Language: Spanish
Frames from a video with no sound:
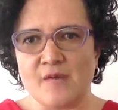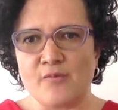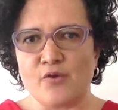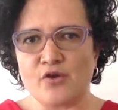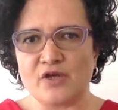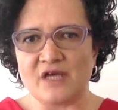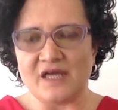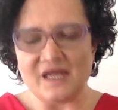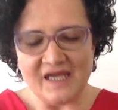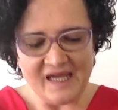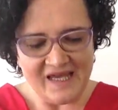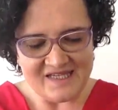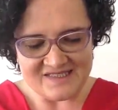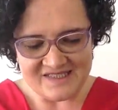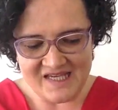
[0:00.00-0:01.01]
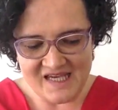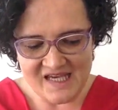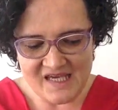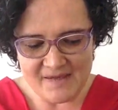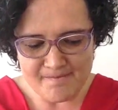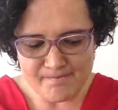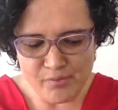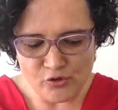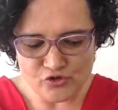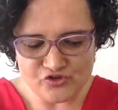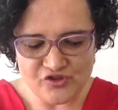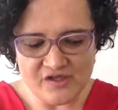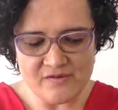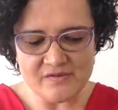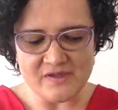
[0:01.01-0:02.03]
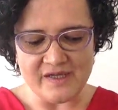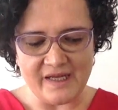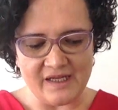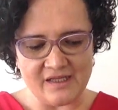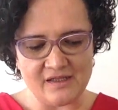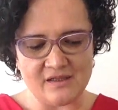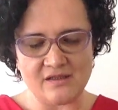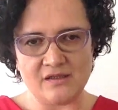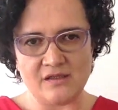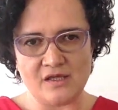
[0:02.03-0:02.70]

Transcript: porque es imposible